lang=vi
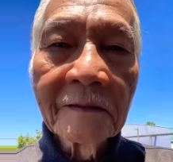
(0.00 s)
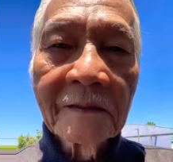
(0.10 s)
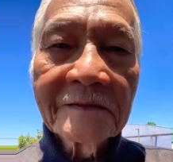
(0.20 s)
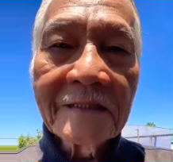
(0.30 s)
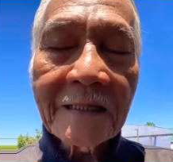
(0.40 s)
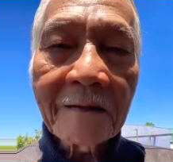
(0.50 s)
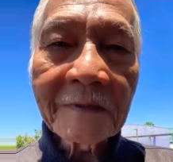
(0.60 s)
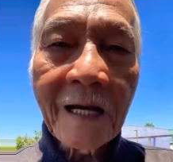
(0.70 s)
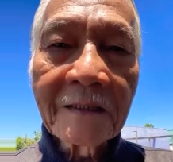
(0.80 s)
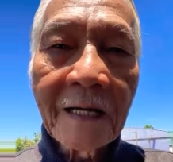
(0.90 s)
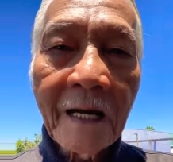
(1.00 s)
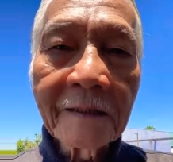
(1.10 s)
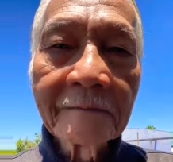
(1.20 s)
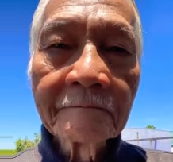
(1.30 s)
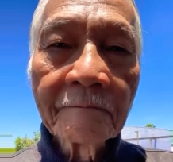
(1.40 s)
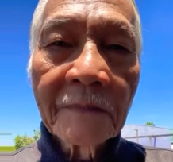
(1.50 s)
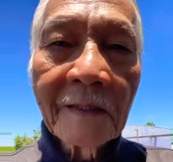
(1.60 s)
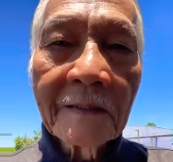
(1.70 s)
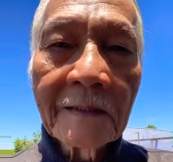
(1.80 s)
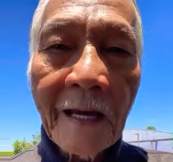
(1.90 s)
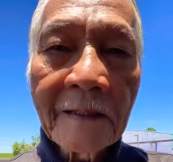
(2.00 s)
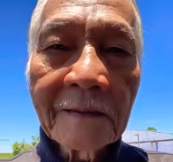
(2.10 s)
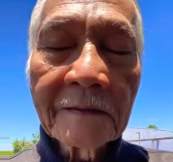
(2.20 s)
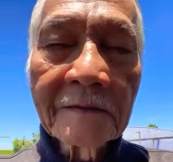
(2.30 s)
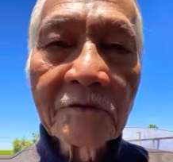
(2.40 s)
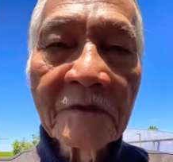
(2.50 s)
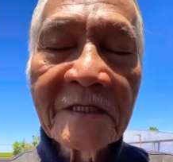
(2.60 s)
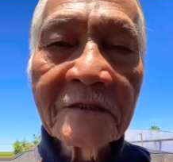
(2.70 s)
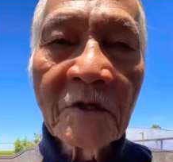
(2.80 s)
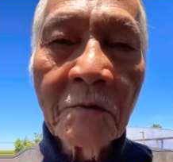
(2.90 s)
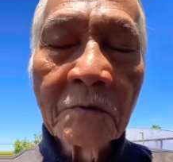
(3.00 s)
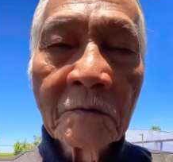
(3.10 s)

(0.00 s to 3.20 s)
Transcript: xin cảm tạ ơn Ngài. Kính lạy Đức Chúa Giêsu.